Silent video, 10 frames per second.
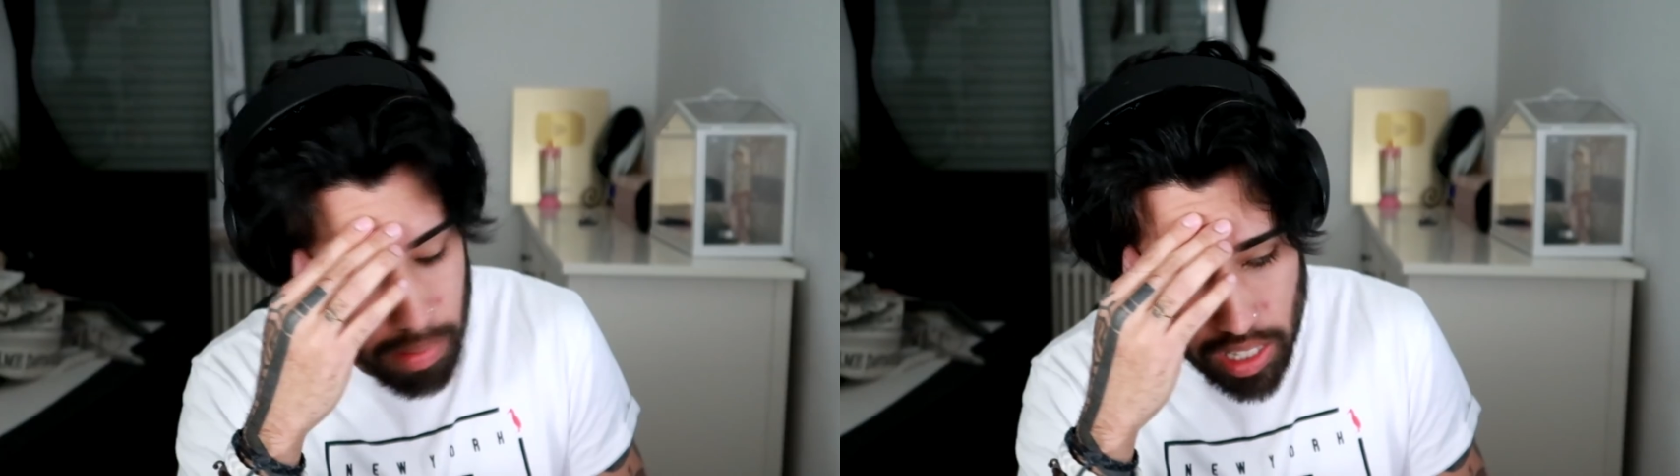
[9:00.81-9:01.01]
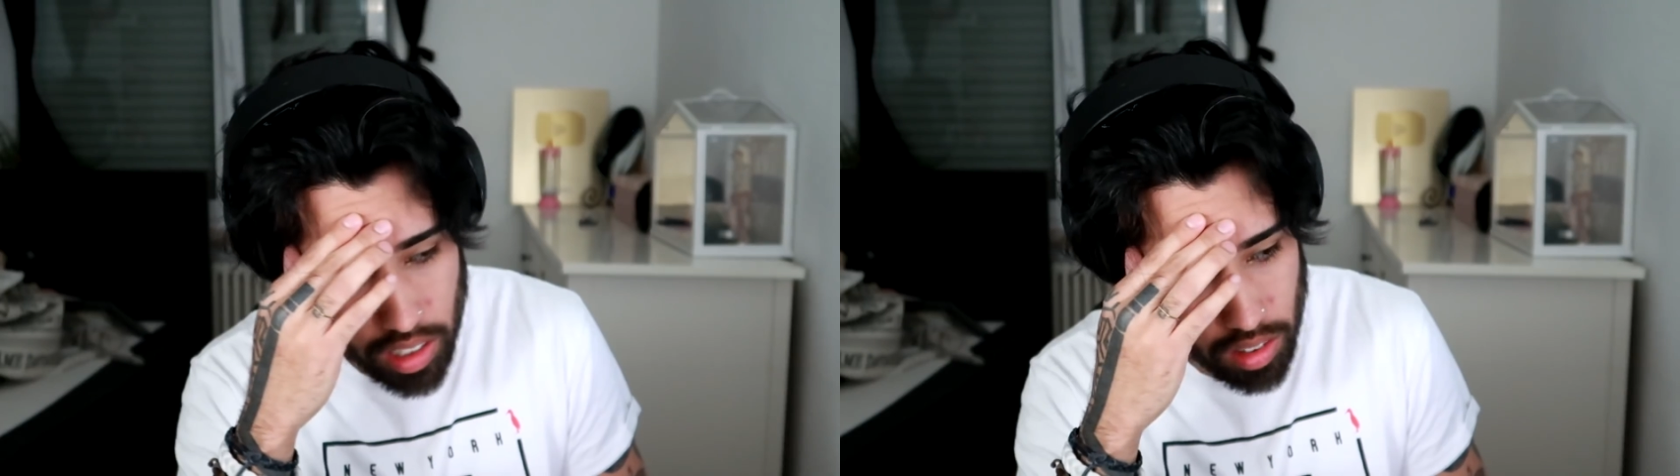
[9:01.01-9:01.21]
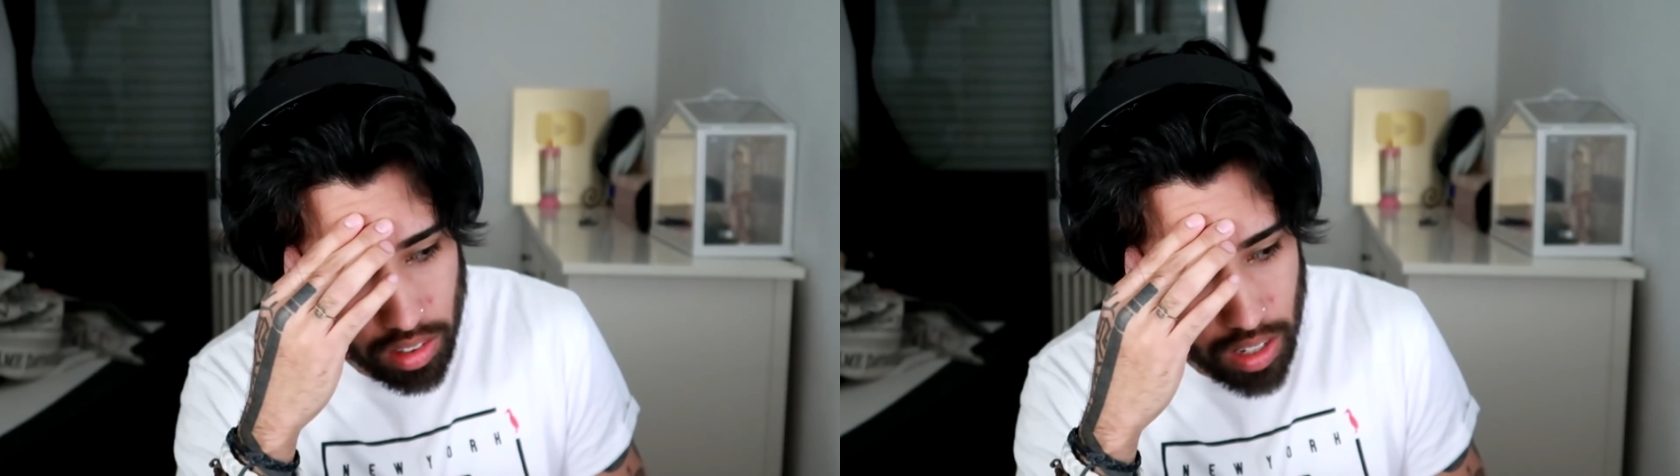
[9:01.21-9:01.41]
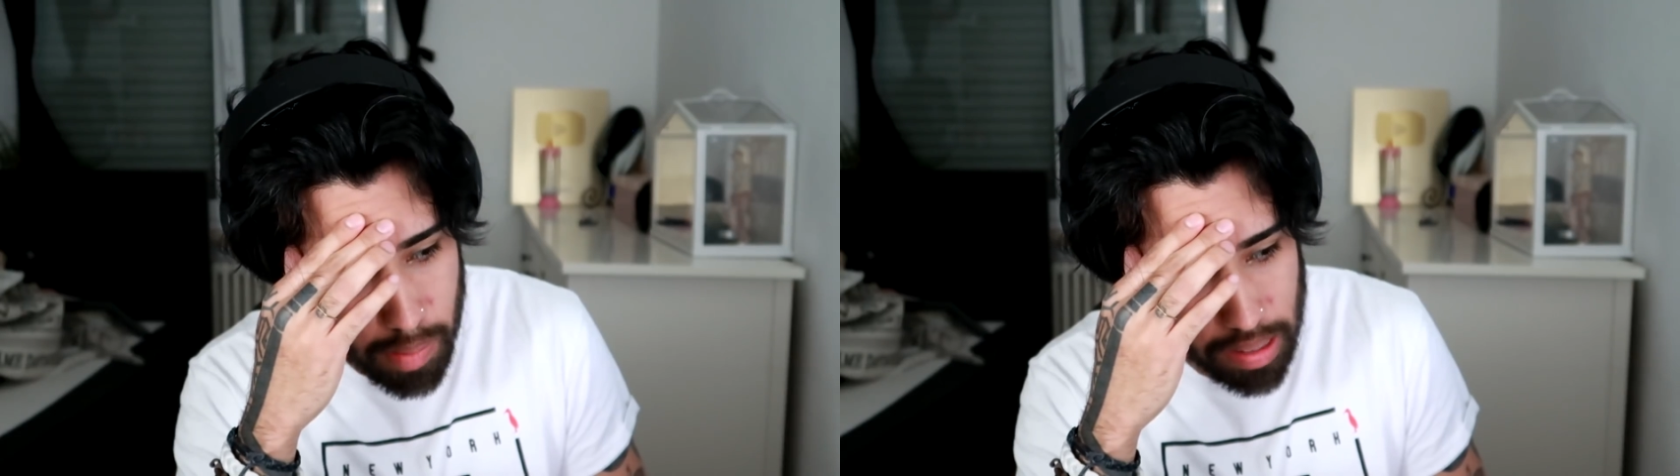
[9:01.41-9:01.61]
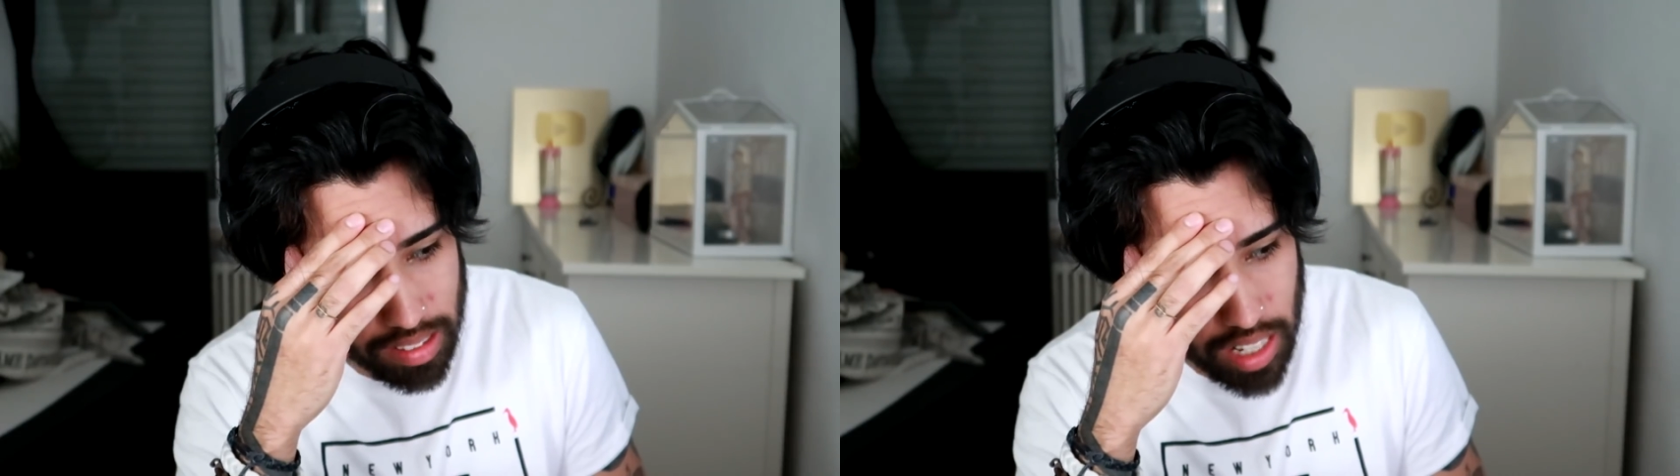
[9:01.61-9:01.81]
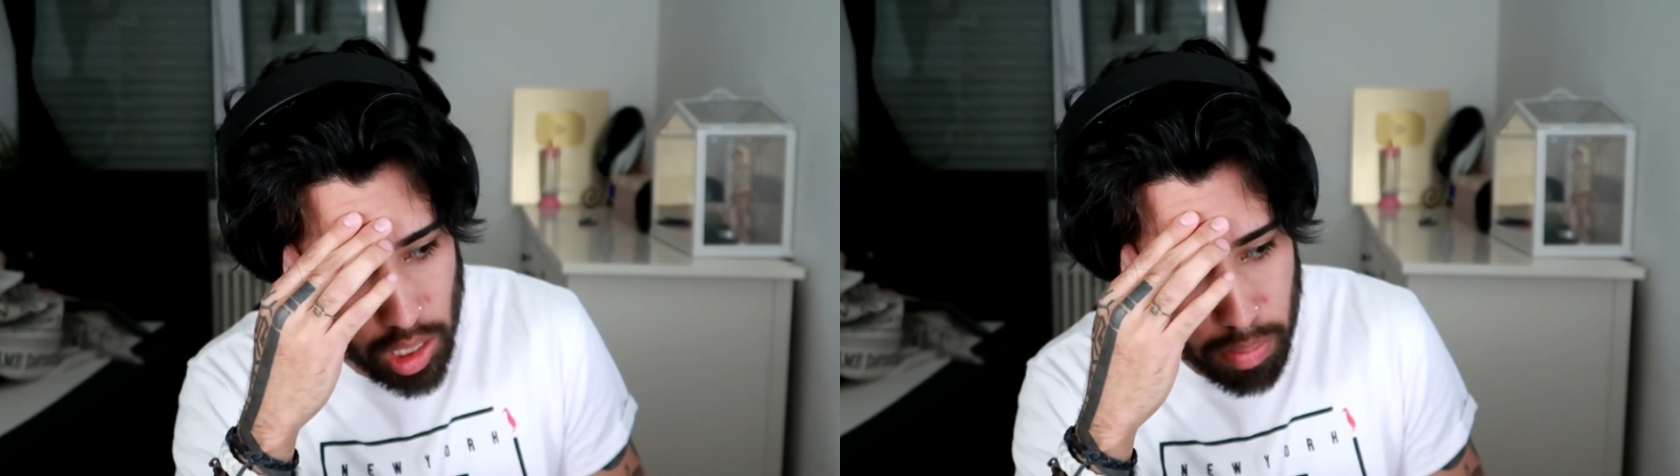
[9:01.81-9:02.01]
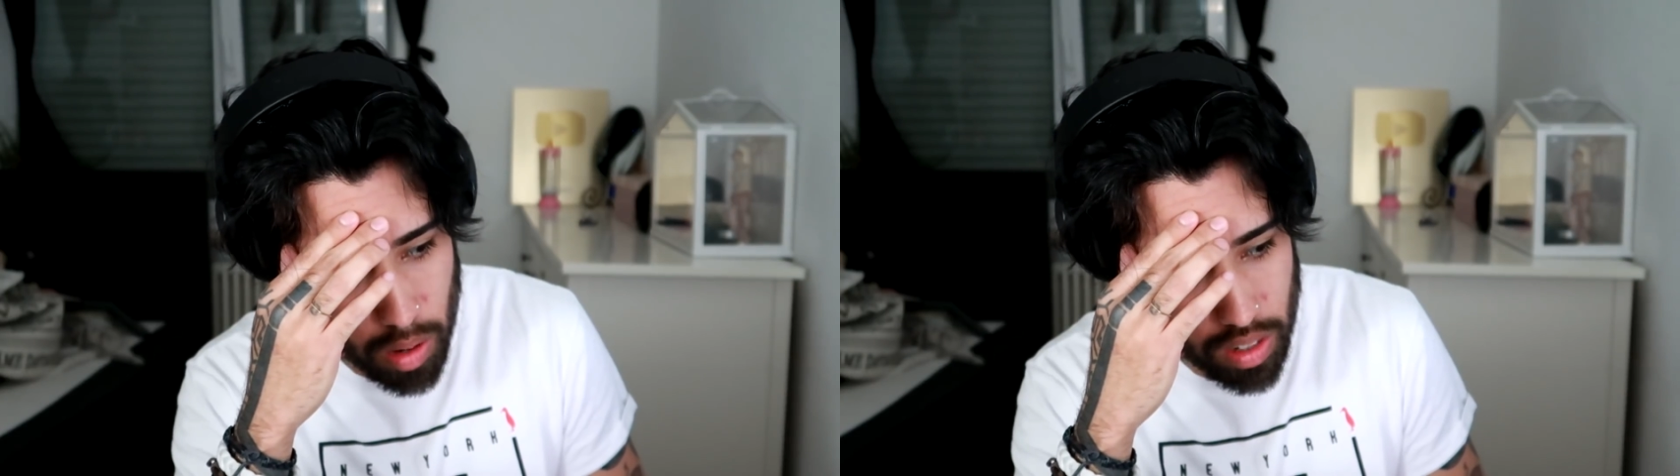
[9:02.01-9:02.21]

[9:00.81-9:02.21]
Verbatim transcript: Mano, eu não tenho capacidade para